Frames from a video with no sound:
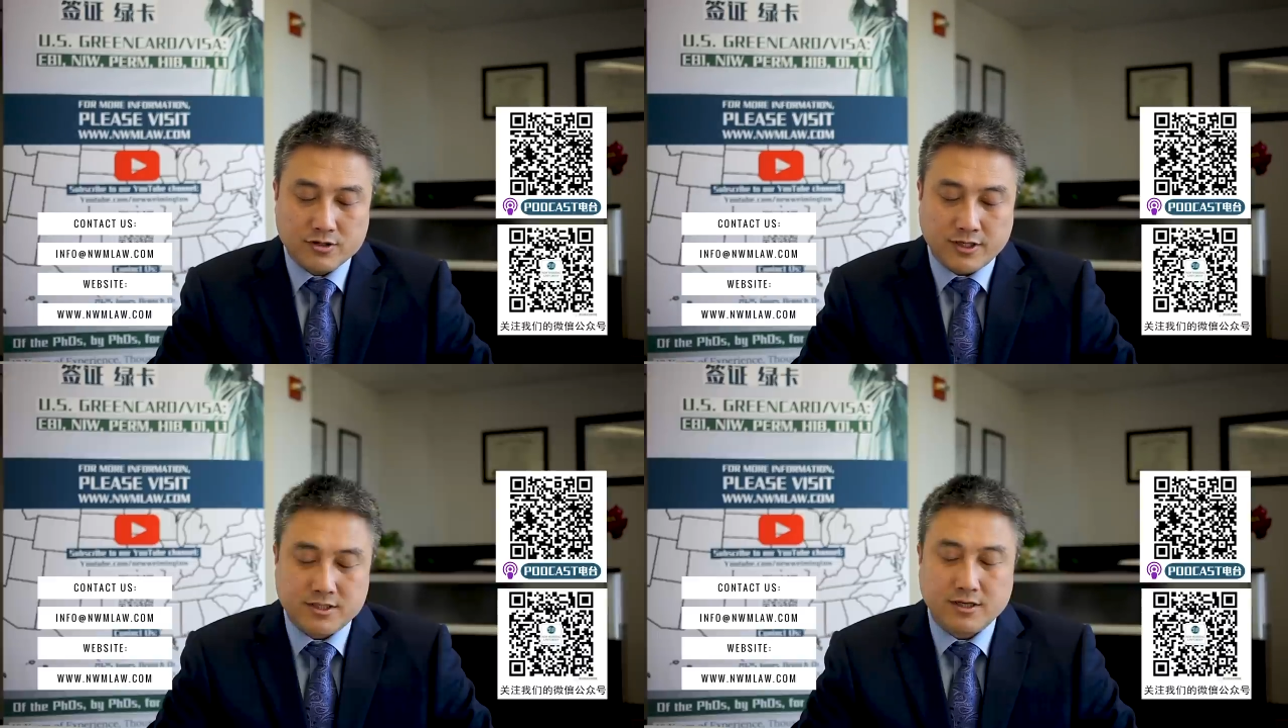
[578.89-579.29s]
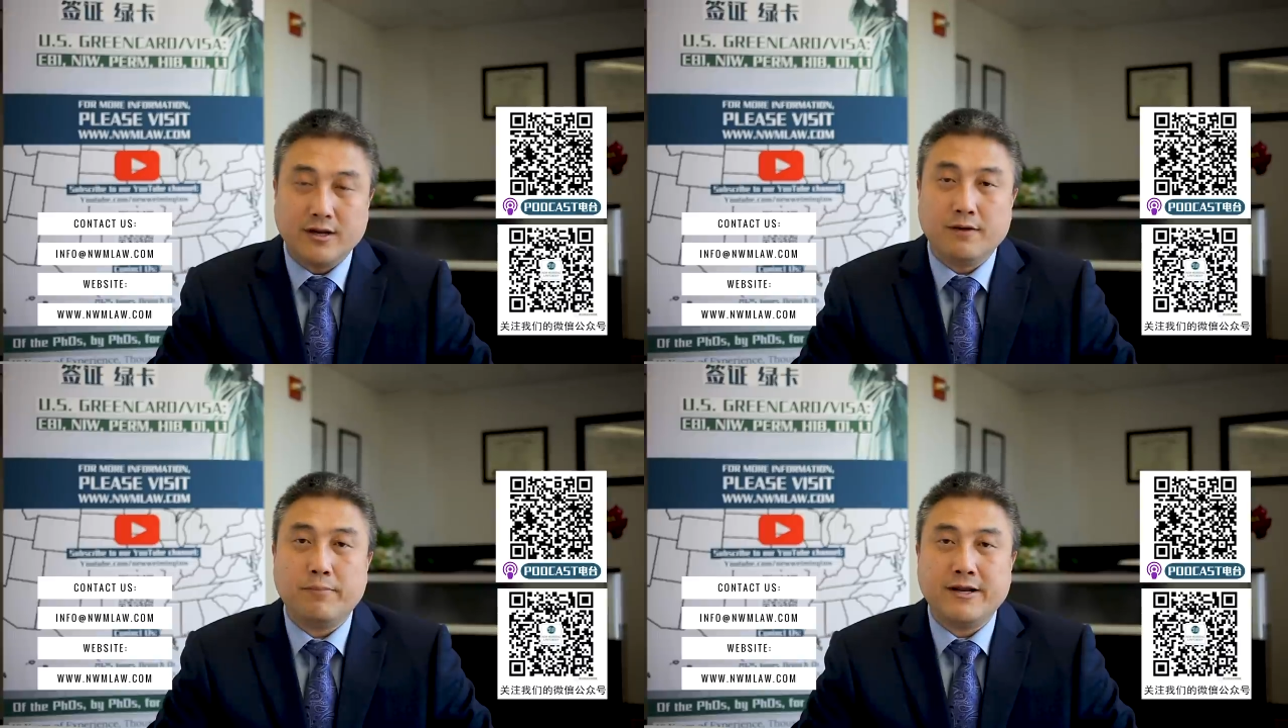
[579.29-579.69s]
申请
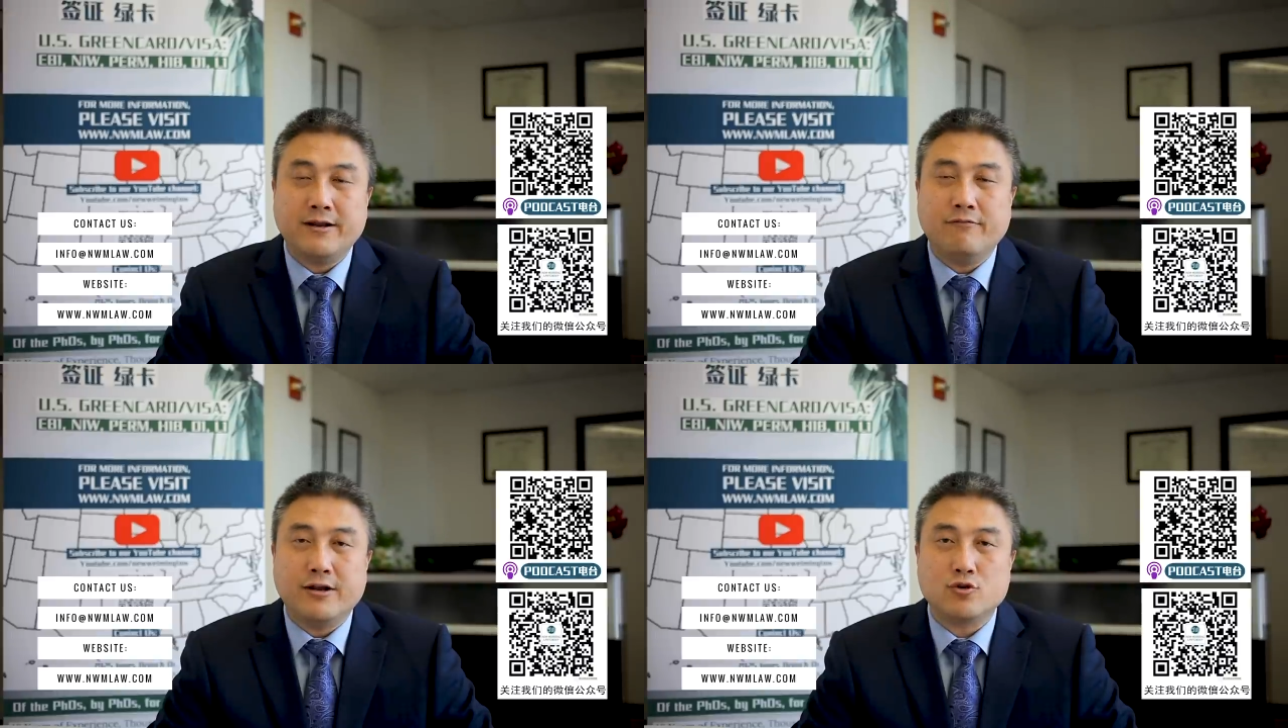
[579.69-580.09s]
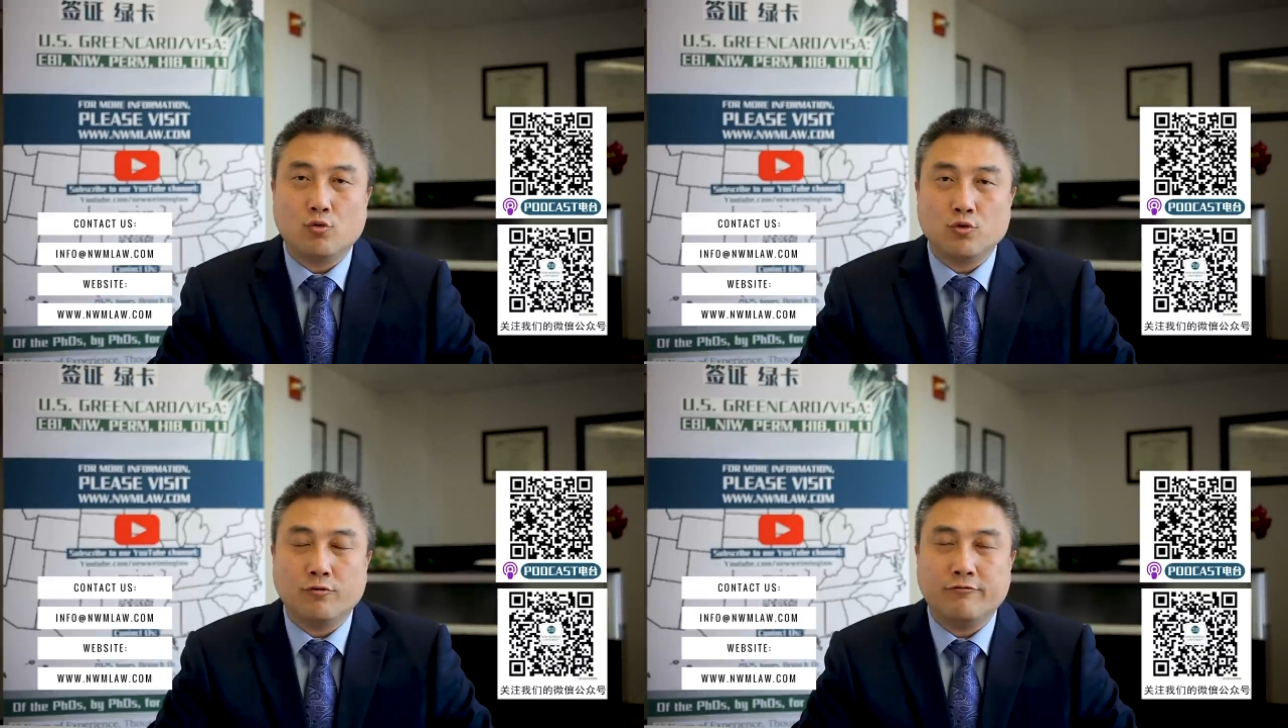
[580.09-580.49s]
人被认为是
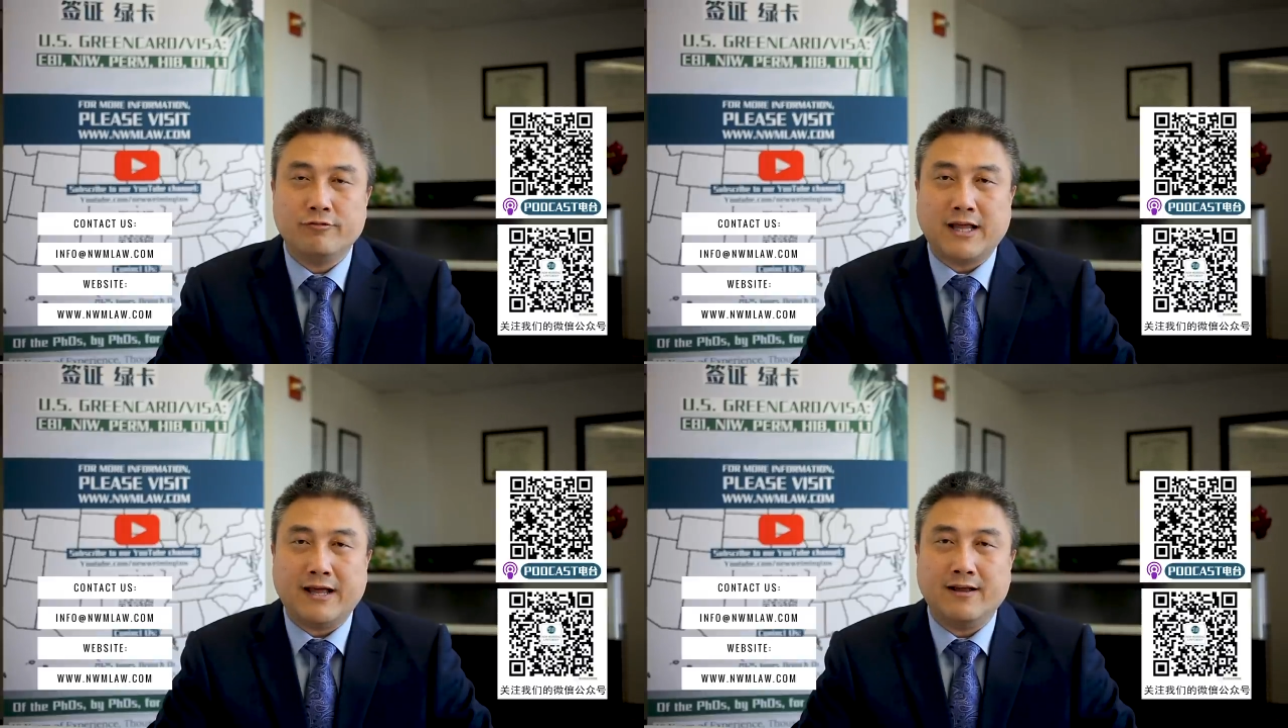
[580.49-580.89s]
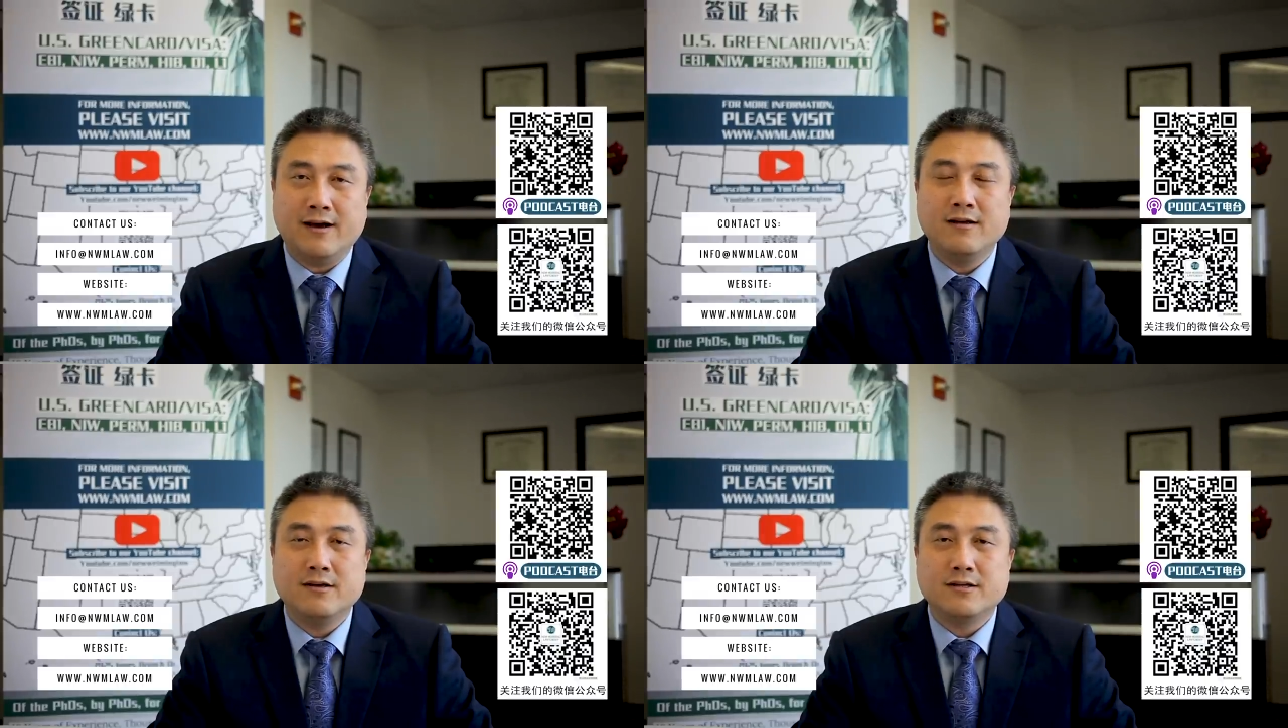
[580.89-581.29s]
公众负担呢？